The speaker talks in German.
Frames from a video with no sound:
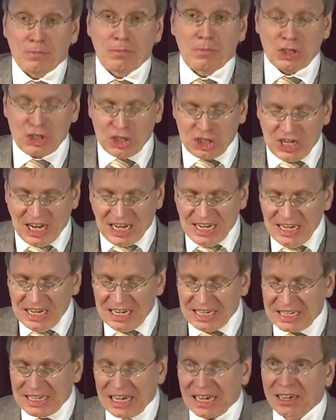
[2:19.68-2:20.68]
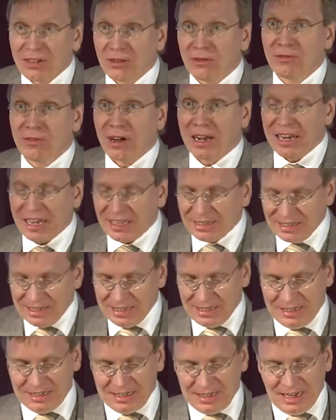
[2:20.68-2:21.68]
Beständigkeit und
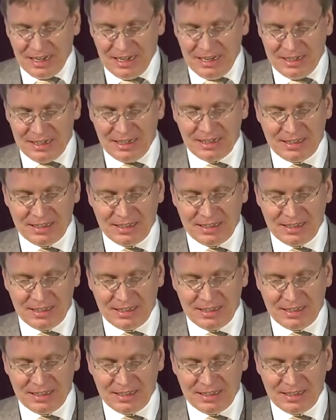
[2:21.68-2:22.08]
Verlässlichkeit,